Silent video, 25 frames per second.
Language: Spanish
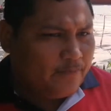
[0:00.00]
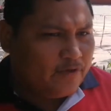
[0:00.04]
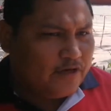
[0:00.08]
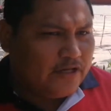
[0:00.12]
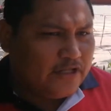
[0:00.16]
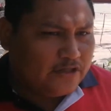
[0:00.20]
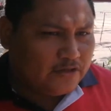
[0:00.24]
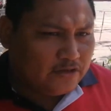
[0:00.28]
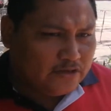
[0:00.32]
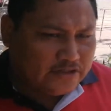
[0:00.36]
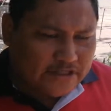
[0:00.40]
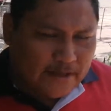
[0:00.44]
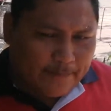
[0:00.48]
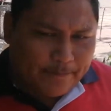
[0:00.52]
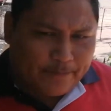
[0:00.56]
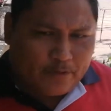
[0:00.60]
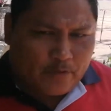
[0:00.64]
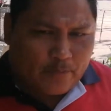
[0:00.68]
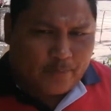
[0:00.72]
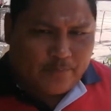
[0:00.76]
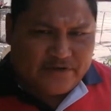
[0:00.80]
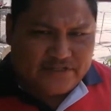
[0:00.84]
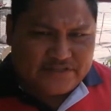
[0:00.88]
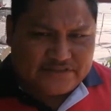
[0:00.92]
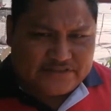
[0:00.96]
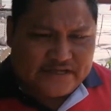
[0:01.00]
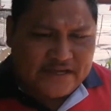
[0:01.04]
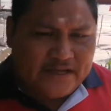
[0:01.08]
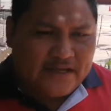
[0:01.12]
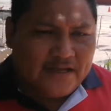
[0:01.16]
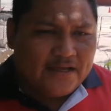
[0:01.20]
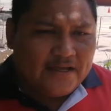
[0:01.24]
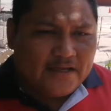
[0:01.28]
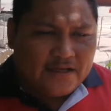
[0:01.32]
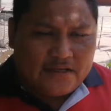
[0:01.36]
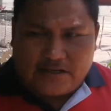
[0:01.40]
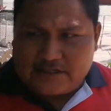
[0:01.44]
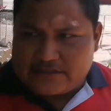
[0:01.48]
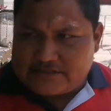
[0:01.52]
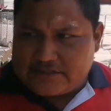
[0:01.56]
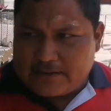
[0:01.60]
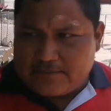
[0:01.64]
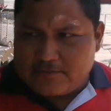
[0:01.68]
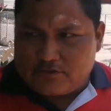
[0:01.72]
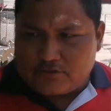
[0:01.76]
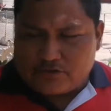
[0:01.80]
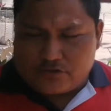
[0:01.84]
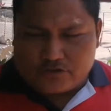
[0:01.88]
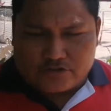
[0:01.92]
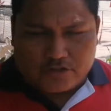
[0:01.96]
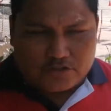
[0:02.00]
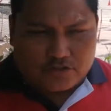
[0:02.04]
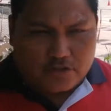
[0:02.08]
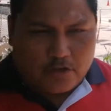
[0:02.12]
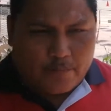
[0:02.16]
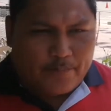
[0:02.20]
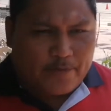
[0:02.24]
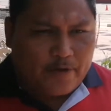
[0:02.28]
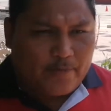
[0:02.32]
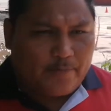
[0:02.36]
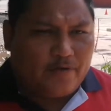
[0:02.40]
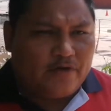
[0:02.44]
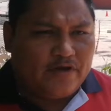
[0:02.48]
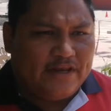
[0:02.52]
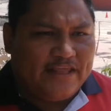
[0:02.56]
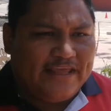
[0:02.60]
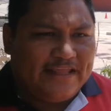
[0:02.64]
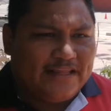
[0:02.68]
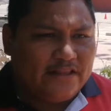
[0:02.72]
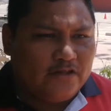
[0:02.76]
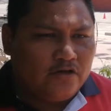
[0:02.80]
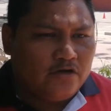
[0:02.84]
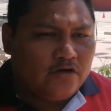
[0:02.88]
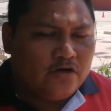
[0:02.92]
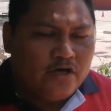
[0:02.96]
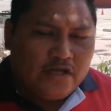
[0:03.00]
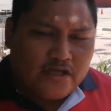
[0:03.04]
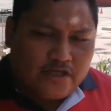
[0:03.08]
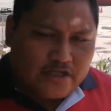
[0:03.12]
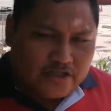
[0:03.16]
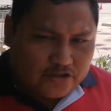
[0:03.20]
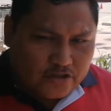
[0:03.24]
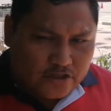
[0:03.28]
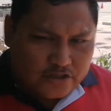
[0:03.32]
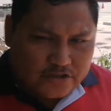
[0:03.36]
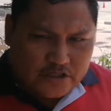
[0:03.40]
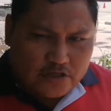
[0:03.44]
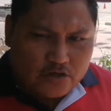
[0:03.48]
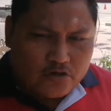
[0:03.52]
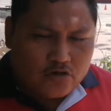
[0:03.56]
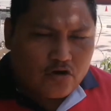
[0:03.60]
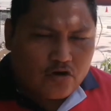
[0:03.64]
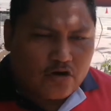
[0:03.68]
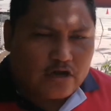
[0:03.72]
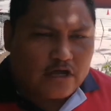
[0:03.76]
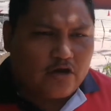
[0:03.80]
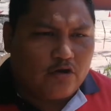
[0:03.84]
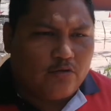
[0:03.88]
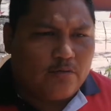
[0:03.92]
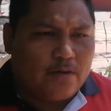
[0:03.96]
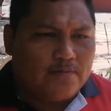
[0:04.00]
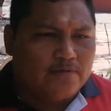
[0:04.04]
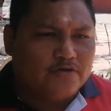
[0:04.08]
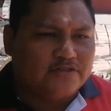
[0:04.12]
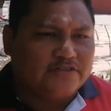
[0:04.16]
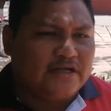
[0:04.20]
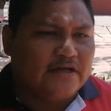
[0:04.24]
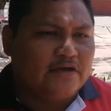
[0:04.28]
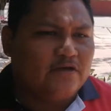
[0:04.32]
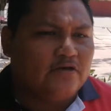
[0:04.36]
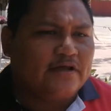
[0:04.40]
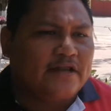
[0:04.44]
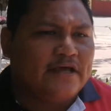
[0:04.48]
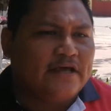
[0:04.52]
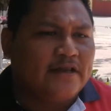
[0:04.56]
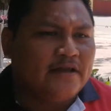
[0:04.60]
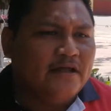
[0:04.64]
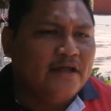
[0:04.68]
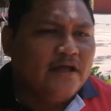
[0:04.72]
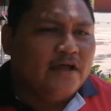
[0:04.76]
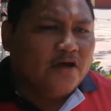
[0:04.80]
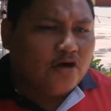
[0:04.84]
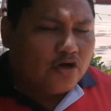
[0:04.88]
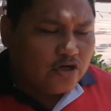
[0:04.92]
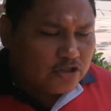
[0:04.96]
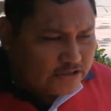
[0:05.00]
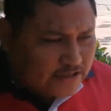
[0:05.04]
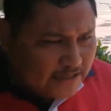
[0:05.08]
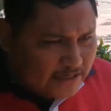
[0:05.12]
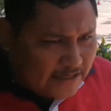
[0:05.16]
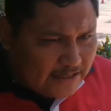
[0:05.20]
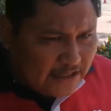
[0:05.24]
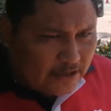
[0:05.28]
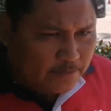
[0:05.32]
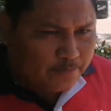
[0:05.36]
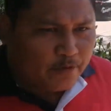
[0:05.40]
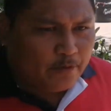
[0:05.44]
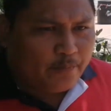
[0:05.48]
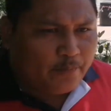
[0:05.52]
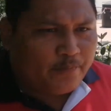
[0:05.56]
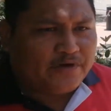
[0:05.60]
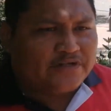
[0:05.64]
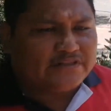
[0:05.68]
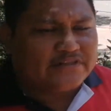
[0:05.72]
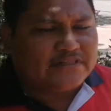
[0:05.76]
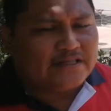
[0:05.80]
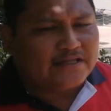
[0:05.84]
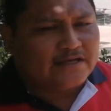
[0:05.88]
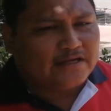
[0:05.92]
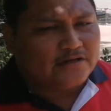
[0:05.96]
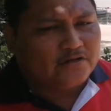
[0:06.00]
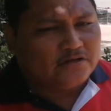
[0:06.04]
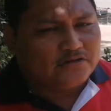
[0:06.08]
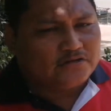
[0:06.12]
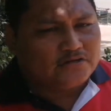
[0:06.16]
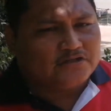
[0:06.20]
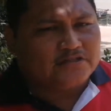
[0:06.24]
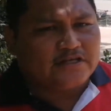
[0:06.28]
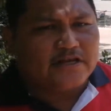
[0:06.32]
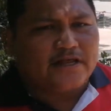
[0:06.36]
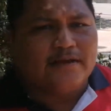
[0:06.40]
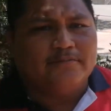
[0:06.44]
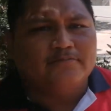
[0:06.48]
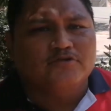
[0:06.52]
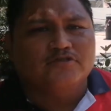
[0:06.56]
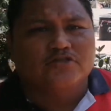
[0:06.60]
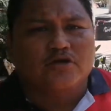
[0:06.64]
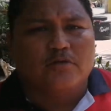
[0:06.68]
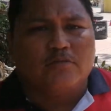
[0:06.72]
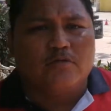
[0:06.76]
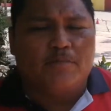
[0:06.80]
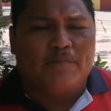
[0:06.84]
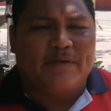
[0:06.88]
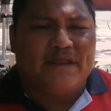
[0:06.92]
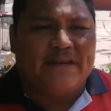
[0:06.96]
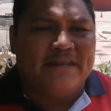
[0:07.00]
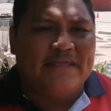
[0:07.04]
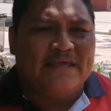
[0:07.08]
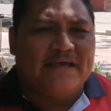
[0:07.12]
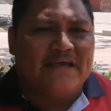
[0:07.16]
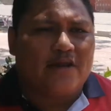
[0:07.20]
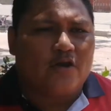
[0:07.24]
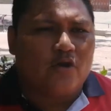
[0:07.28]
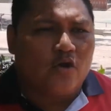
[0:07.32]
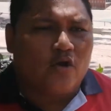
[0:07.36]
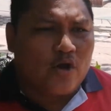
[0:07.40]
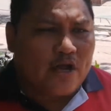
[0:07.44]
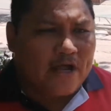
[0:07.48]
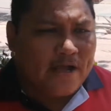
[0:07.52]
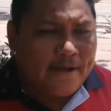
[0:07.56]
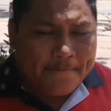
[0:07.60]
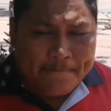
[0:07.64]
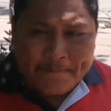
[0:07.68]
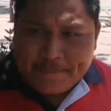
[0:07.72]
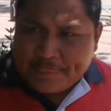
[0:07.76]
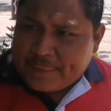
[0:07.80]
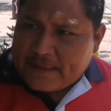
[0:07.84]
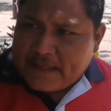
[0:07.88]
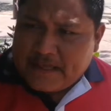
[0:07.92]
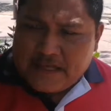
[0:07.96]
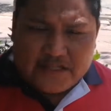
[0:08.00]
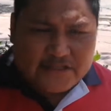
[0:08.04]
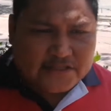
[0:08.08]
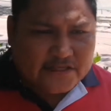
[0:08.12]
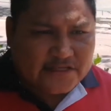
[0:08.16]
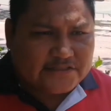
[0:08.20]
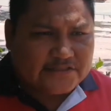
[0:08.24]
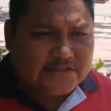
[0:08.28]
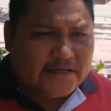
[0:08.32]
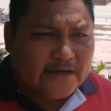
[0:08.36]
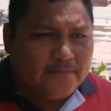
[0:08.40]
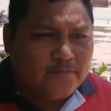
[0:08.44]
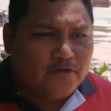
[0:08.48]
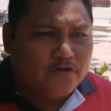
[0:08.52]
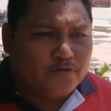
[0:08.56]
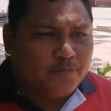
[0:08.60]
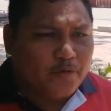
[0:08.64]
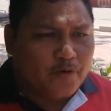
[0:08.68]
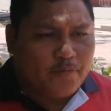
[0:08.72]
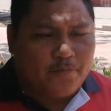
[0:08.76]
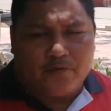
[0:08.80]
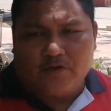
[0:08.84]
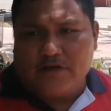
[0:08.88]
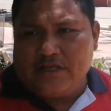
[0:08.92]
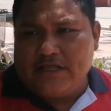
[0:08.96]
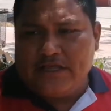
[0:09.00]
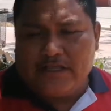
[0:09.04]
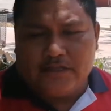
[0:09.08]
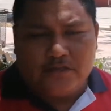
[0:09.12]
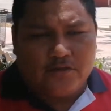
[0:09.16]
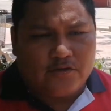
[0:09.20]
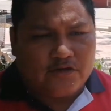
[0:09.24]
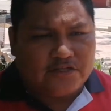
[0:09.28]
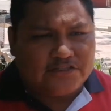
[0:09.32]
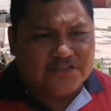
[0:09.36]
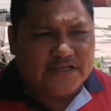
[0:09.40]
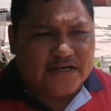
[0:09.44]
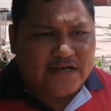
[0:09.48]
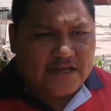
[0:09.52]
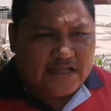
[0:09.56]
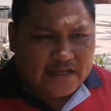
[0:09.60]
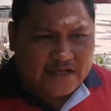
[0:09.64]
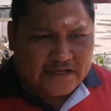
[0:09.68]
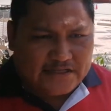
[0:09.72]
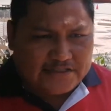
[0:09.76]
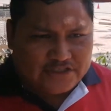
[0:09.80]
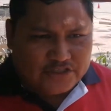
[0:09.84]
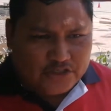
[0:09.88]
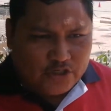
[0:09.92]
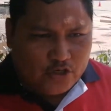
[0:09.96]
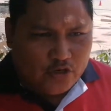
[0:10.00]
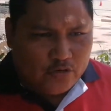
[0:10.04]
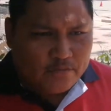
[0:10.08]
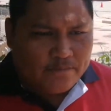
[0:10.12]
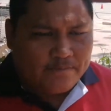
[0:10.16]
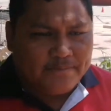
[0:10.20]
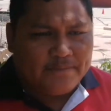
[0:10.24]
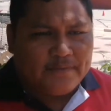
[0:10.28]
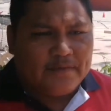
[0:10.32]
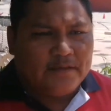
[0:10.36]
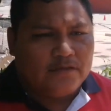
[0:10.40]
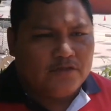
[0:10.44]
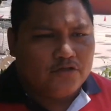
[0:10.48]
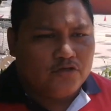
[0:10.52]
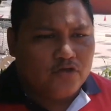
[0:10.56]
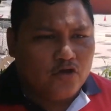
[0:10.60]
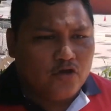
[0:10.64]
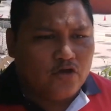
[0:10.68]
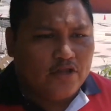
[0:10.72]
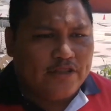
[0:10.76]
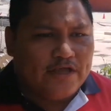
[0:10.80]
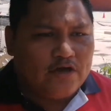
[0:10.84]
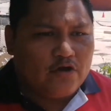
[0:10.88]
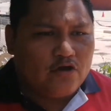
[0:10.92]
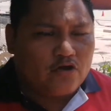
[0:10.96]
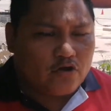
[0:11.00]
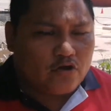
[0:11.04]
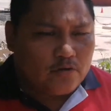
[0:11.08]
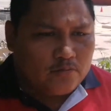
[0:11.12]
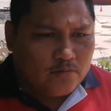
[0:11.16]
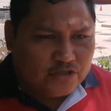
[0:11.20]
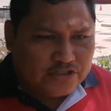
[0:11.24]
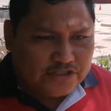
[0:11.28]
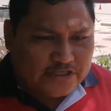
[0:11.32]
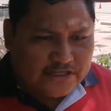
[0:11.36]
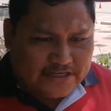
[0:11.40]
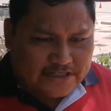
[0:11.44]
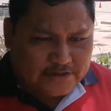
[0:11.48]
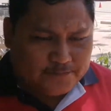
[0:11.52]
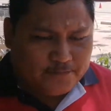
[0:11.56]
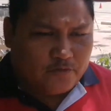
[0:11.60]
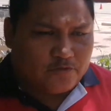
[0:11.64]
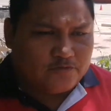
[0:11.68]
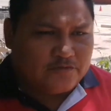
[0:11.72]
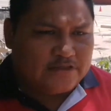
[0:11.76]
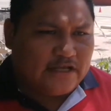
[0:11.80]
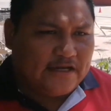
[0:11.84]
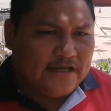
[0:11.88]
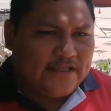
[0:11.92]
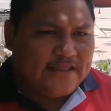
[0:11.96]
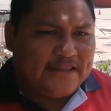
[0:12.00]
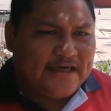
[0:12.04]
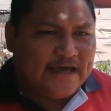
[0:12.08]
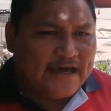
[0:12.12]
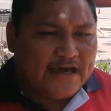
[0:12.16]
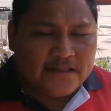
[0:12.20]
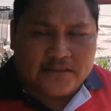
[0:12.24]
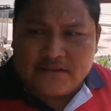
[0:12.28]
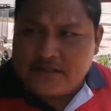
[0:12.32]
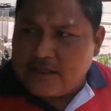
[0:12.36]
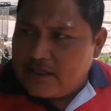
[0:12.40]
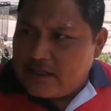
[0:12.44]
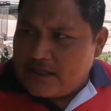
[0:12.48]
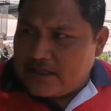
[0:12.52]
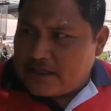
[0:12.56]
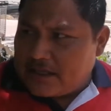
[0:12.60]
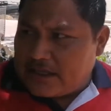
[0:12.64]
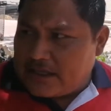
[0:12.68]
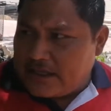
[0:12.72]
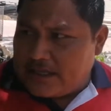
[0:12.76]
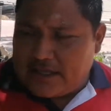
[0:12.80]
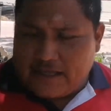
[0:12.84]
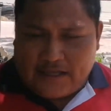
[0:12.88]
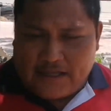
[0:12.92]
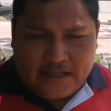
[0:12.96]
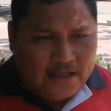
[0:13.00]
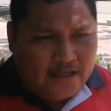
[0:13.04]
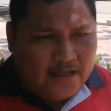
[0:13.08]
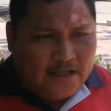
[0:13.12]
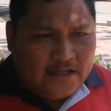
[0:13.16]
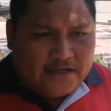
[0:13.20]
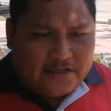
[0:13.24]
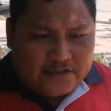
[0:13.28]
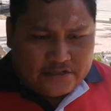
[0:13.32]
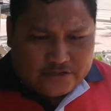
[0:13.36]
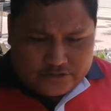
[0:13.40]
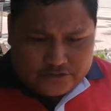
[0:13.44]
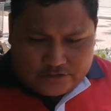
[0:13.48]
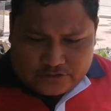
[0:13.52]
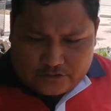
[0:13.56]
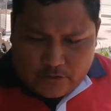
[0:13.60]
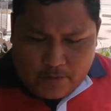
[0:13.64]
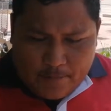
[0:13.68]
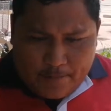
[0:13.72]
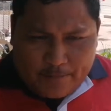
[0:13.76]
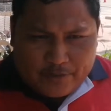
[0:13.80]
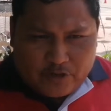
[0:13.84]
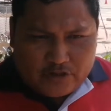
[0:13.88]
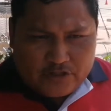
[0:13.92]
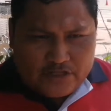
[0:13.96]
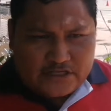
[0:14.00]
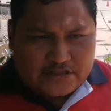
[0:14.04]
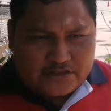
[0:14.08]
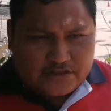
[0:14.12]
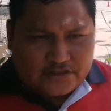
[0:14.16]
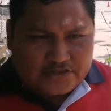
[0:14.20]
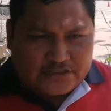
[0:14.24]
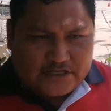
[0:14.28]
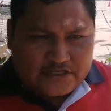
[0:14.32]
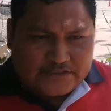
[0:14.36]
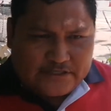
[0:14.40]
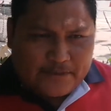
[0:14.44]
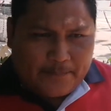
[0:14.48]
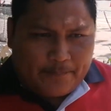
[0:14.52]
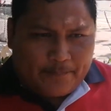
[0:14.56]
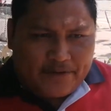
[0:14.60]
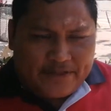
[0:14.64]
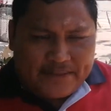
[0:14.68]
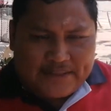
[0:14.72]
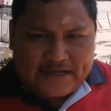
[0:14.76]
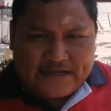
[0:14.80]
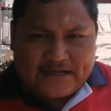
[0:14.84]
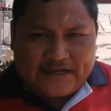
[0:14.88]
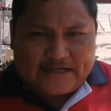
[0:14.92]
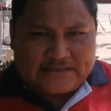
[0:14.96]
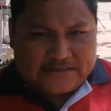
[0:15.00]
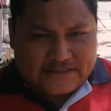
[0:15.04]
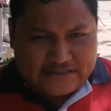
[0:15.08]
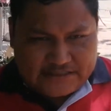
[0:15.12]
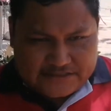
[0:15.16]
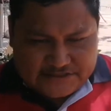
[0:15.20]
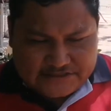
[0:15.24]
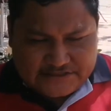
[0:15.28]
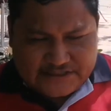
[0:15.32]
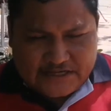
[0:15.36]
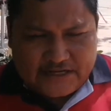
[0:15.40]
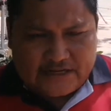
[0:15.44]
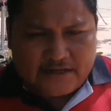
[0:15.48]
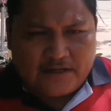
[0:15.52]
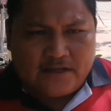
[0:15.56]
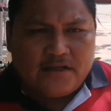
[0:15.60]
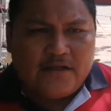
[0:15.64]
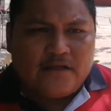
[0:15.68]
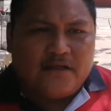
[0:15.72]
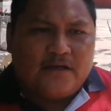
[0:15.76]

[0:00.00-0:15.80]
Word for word: Por eso esa propuesta la estamos nosotros proponiendo y estoy seguro que lo vamos a lograr. Otra de las propuestas que nosotros traemos como planilla roja es que estamos proponiendo hacer la gestión. Yo lo digo con mucha responsabilidad, que son proyectos que se pueden aterrizar.